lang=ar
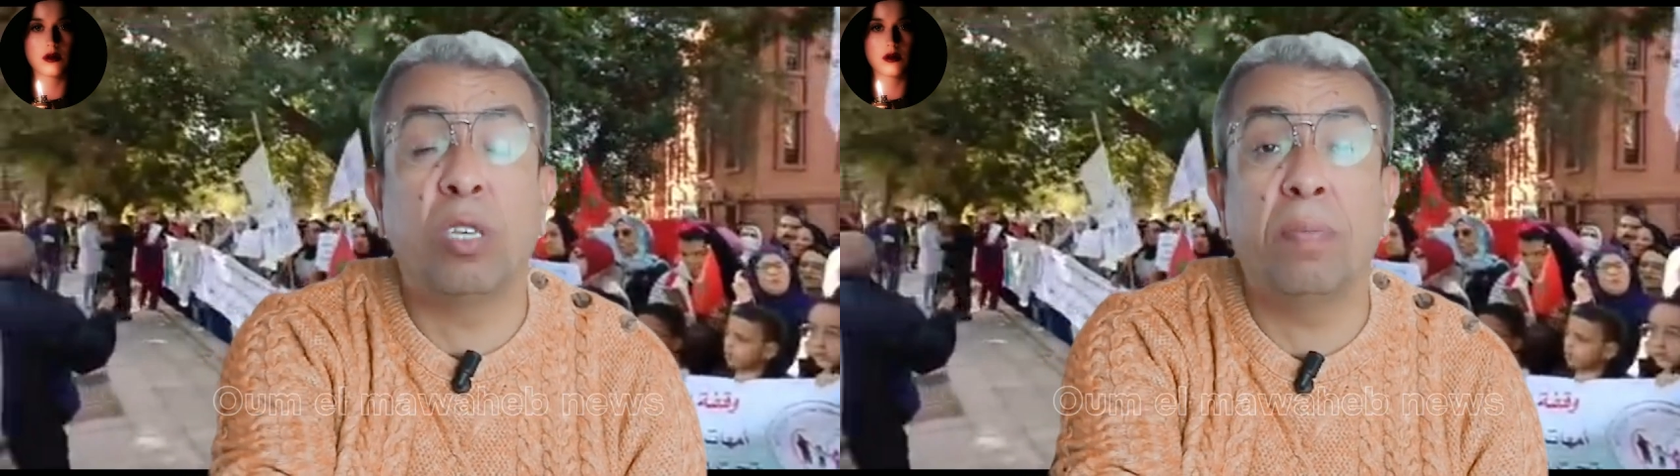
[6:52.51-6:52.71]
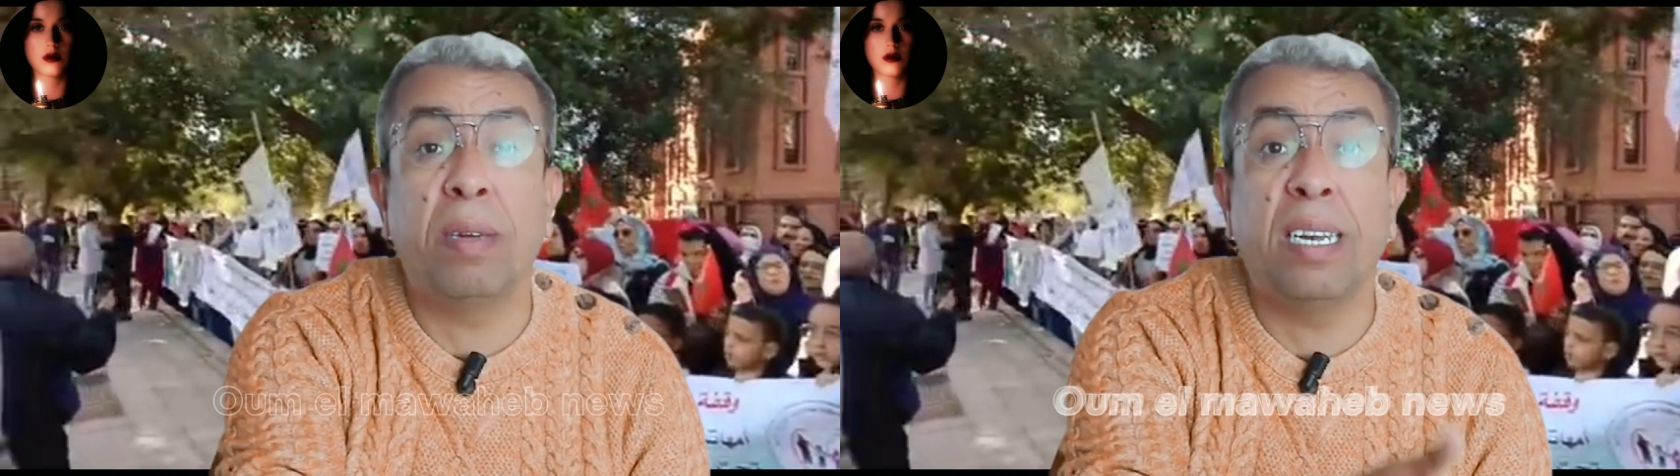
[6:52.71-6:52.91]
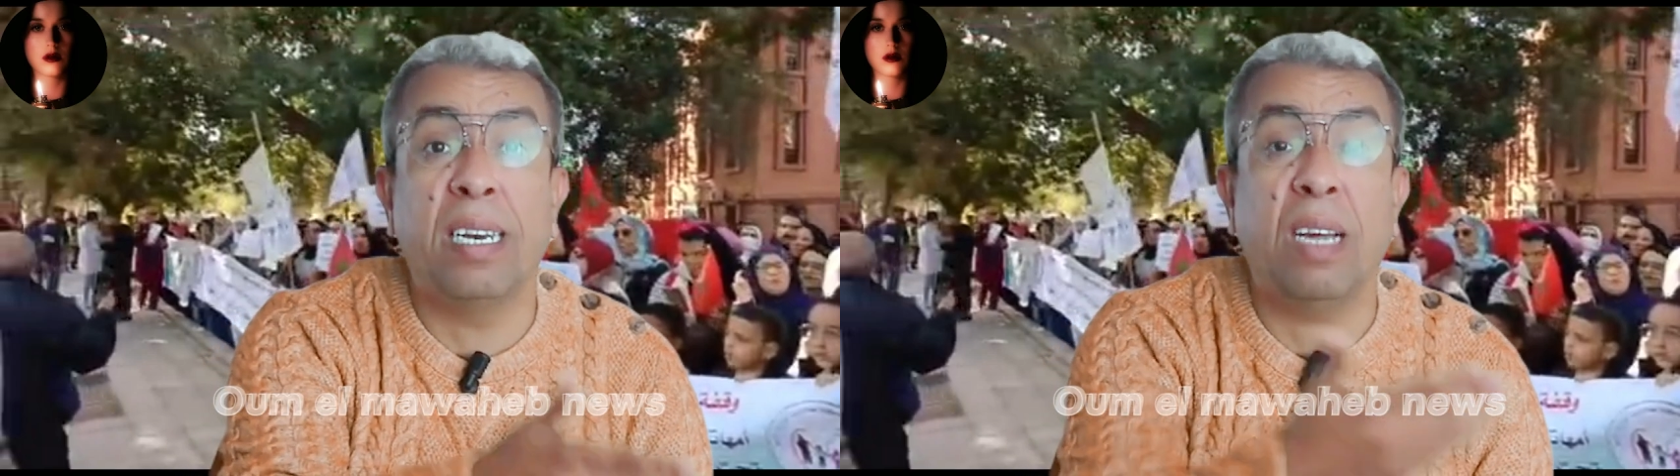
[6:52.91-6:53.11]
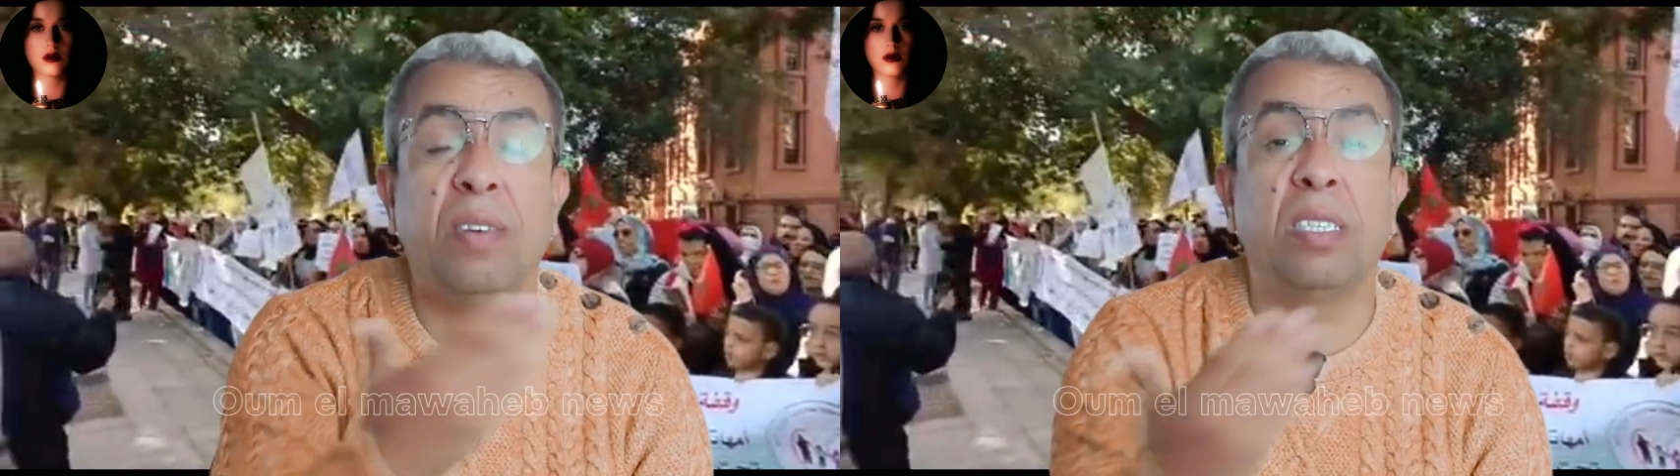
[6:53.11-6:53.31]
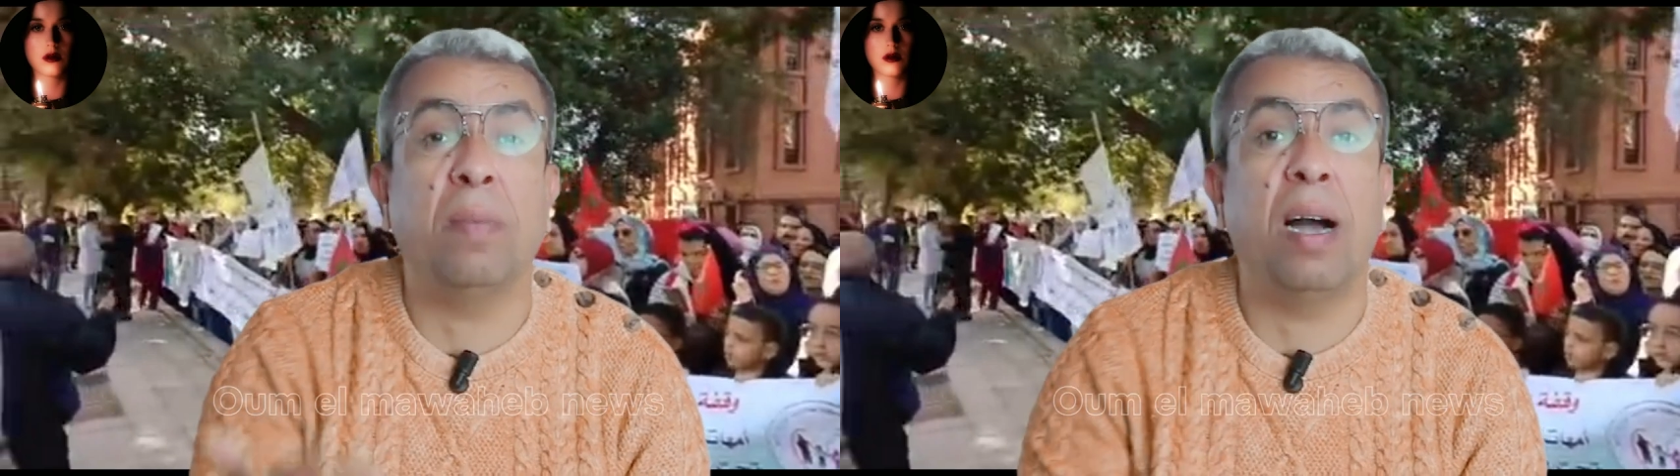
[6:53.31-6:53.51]
جنبري الله
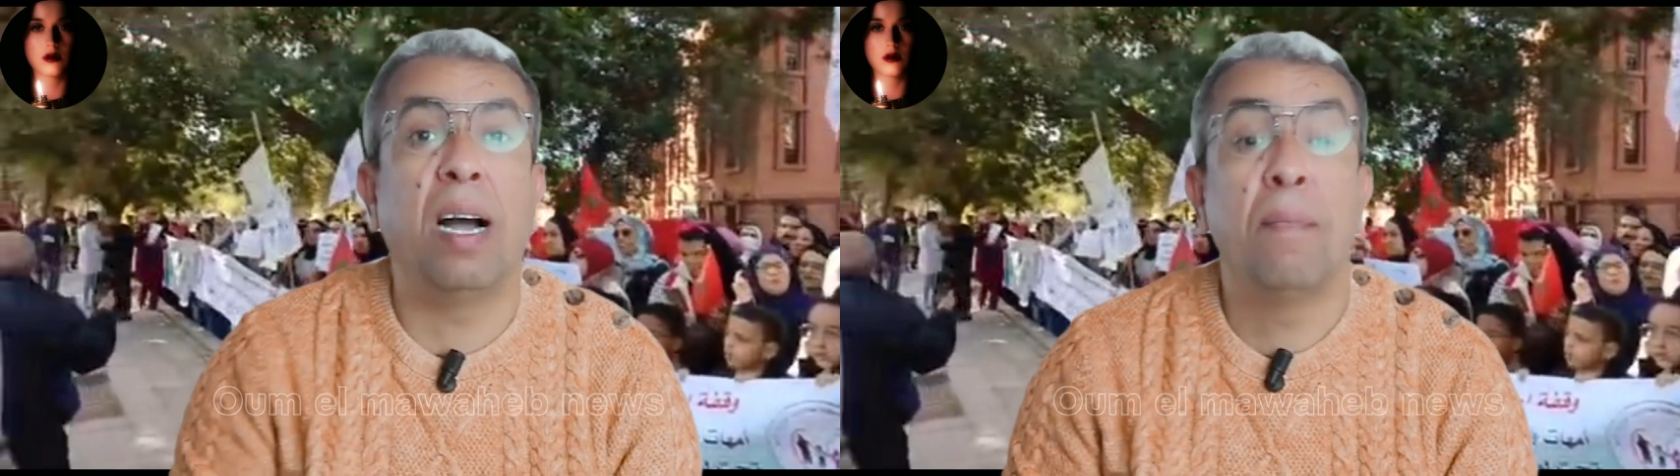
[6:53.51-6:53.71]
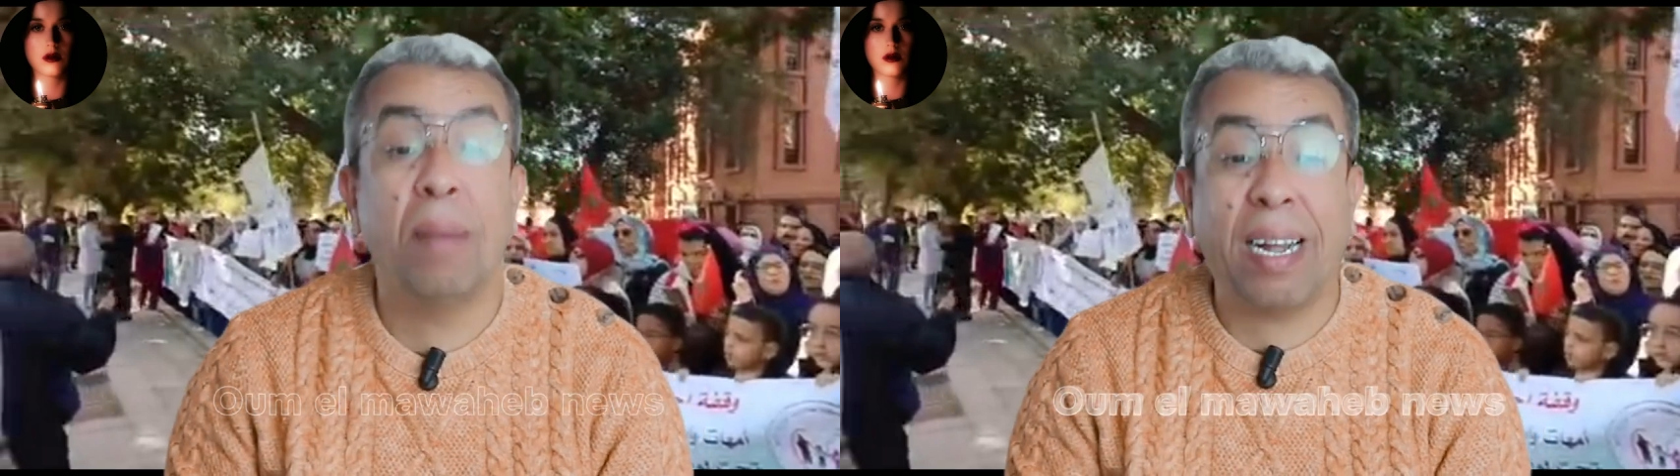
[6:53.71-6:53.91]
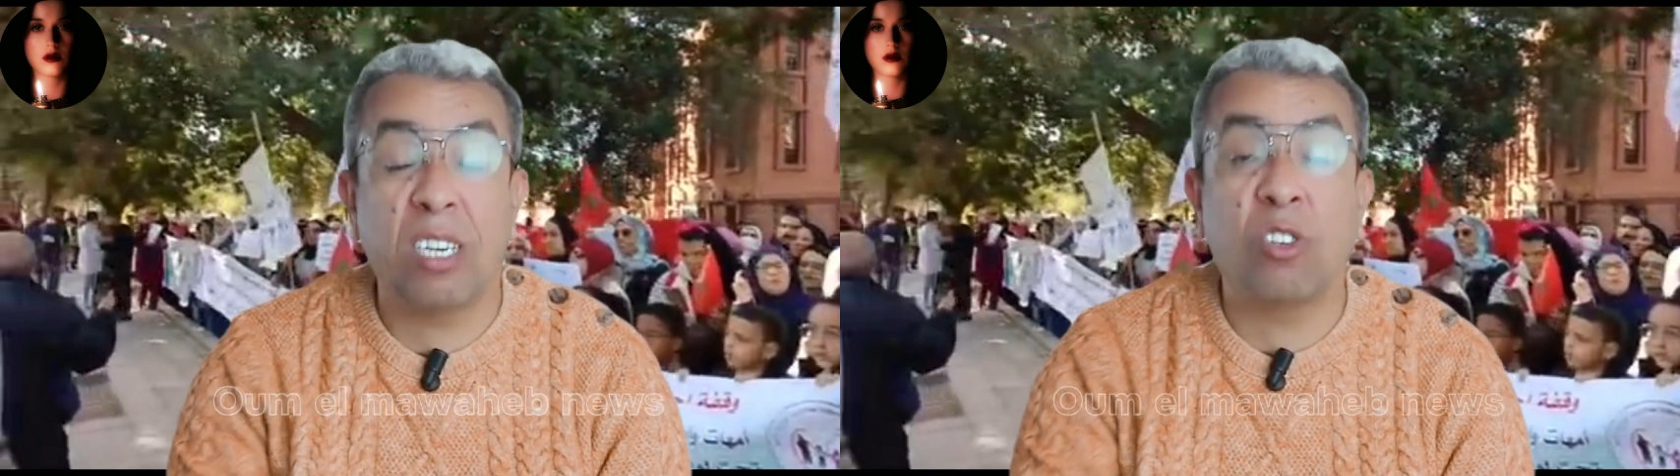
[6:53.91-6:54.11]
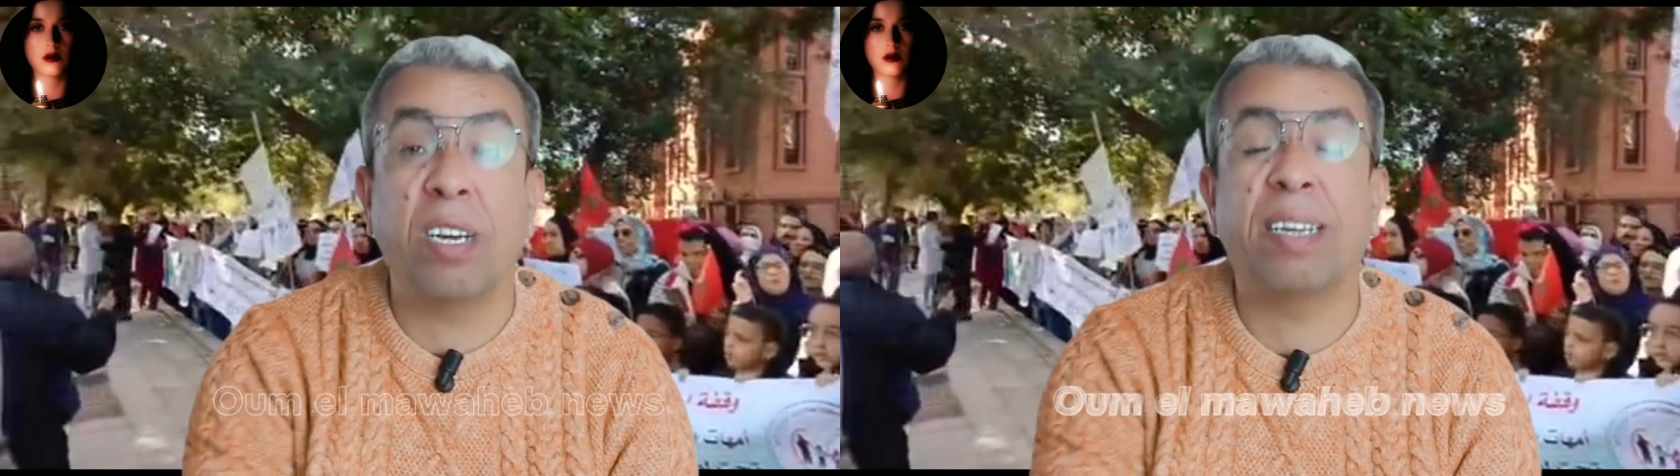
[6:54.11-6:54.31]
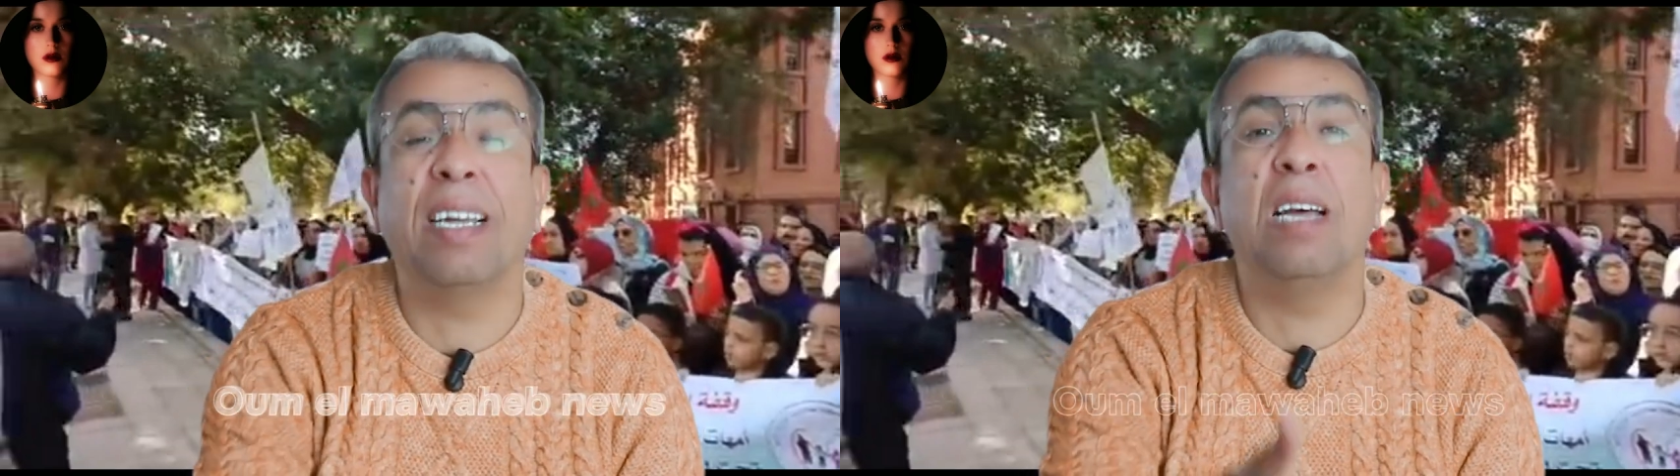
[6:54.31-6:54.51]
فيه سبعه باقي
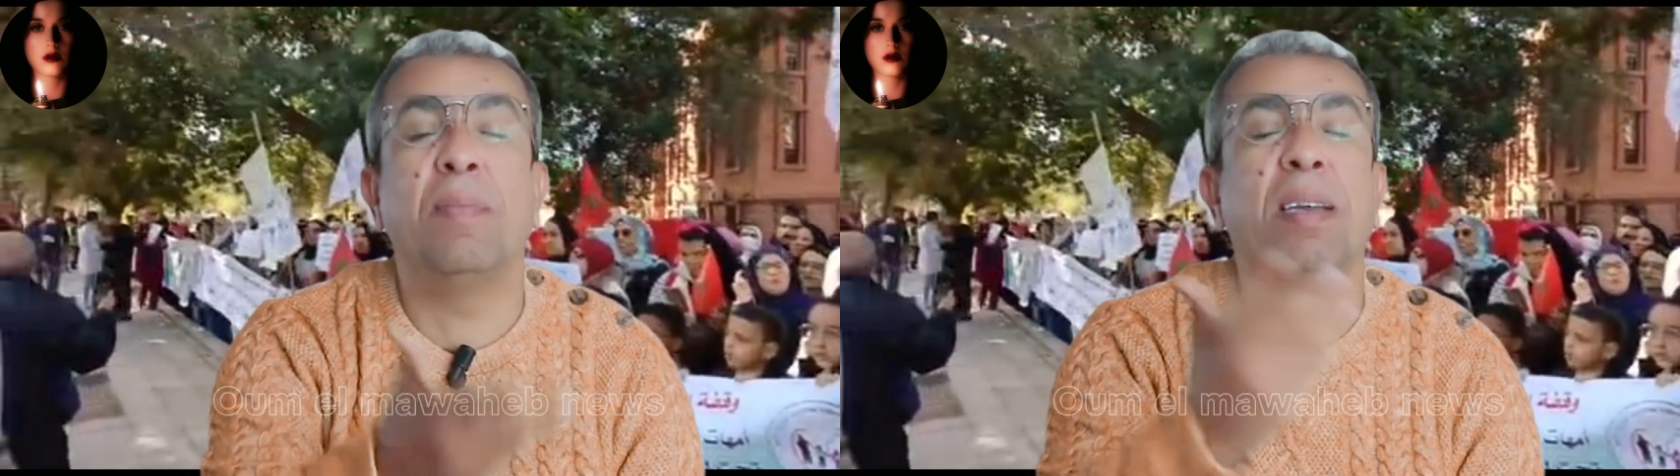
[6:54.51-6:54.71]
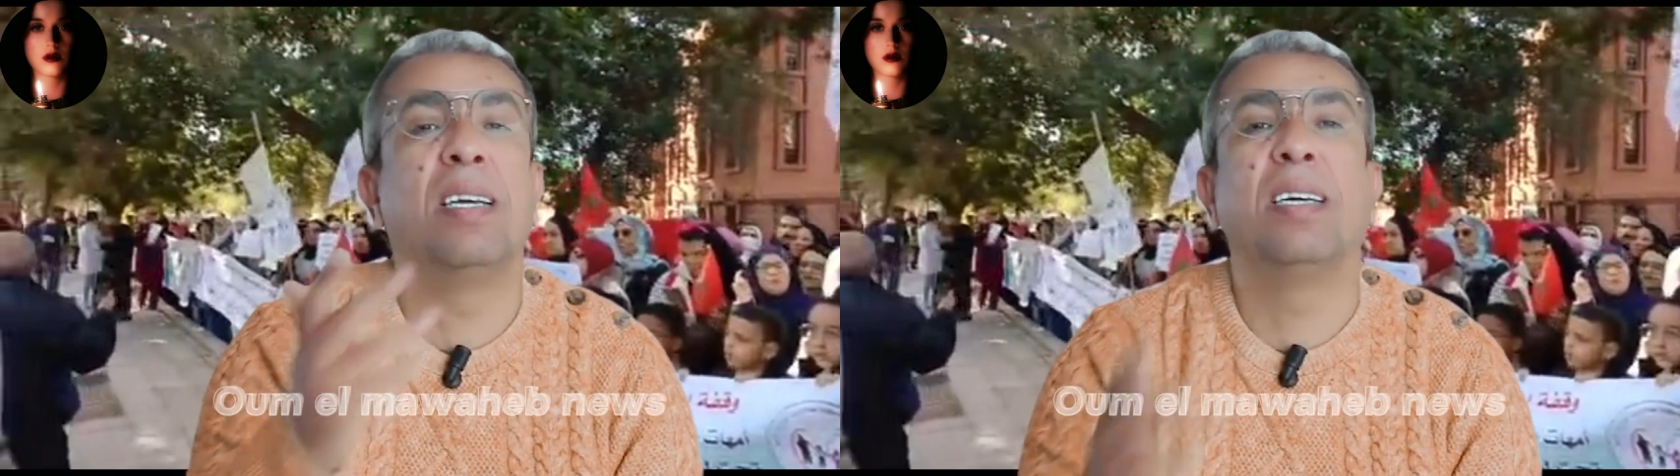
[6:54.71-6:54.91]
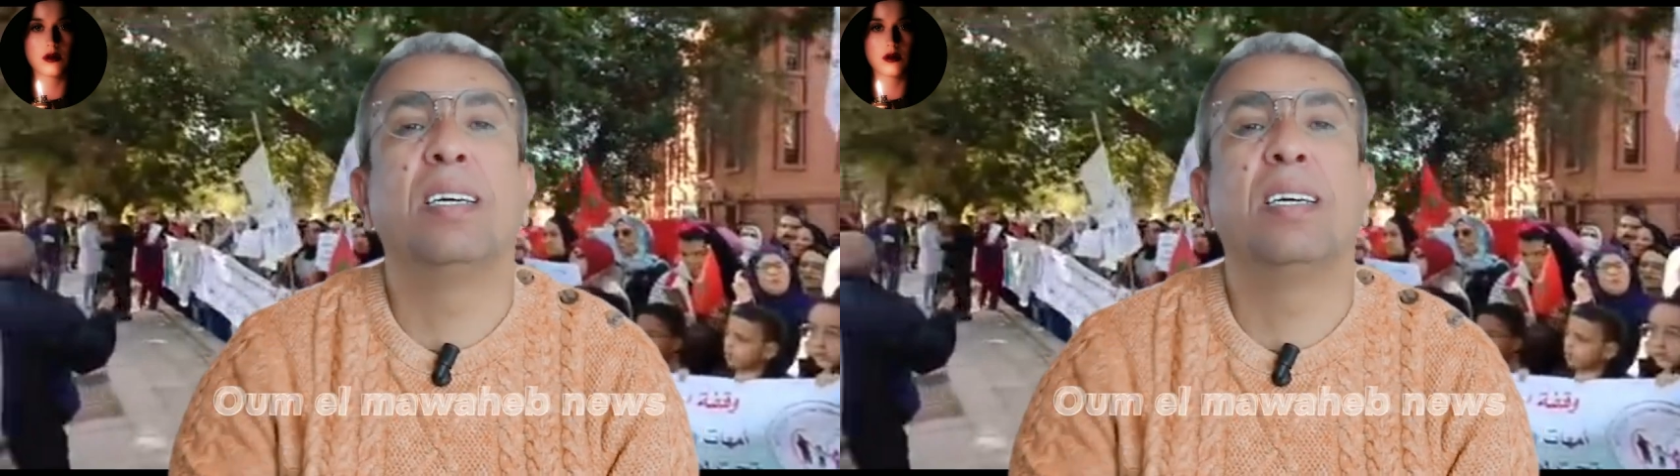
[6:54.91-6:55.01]
الشهر كامل